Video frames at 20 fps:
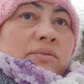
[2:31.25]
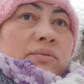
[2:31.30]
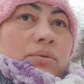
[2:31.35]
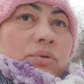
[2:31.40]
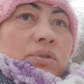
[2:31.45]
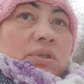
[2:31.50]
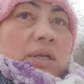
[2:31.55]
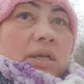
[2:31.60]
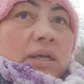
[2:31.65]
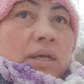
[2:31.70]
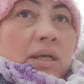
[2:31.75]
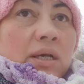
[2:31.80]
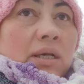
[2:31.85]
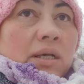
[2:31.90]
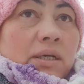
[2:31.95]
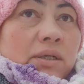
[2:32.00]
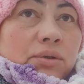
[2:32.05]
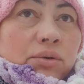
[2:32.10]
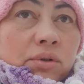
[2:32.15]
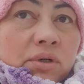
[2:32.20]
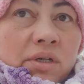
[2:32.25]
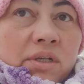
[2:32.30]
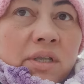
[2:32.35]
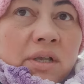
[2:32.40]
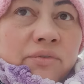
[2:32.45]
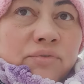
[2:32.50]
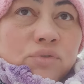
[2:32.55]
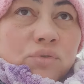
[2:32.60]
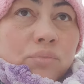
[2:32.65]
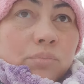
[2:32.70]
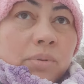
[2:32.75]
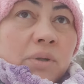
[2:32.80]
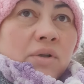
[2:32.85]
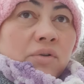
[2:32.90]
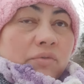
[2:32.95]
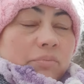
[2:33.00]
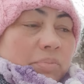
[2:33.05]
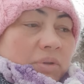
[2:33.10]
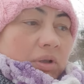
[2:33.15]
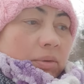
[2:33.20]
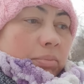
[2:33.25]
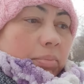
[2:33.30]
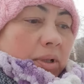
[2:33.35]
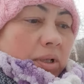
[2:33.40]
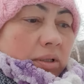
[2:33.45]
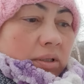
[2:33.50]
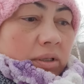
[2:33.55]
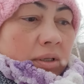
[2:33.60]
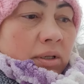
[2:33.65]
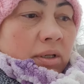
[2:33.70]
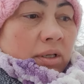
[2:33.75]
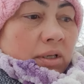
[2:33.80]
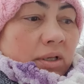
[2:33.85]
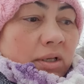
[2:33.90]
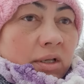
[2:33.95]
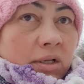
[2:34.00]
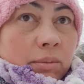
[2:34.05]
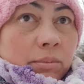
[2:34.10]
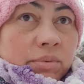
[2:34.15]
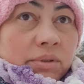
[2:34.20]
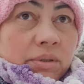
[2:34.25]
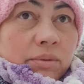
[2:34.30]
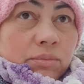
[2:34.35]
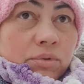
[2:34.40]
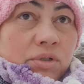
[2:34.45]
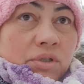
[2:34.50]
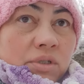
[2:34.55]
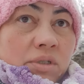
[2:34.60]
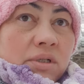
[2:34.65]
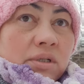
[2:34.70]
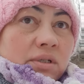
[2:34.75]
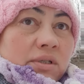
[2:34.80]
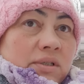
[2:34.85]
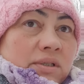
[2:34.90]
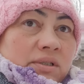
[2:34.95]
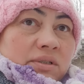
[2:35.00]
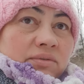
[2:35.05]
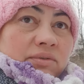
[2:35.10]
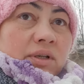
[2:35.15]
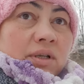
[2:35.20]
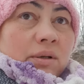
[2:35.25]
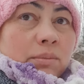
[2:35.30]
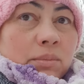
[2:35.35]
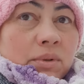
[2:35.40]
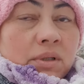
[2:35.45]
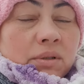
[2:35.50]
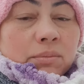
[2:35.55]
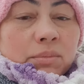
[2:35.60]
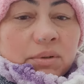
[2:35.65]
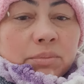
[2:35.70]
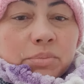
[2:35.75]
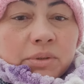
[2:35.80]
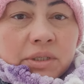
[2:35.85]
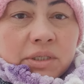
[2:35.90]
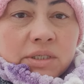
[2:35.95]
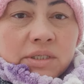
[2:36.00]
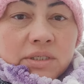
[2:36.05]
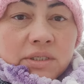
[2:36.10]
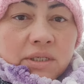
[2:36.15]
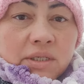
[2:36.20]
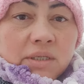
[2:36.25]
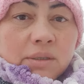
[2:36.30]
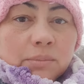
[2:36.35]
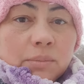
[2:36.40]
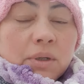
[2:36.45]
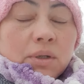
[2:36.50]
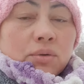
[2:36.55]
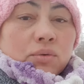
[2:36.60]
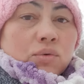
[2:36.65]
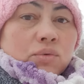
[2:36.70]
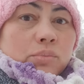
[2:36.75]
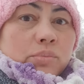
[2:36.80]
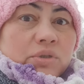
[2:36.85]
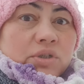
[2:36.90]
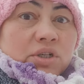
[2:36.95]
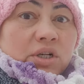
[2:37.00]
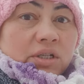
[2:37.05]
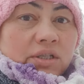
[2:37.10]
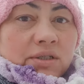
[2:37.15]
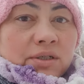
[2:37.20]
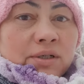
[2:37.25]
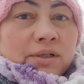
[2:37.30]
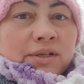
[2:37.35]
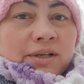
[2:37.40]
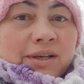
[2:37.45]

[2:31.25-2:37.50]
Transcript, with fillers: Вот. Только я вступаю в перепалки, потому что из-за своей маломобильности я не могу убежать.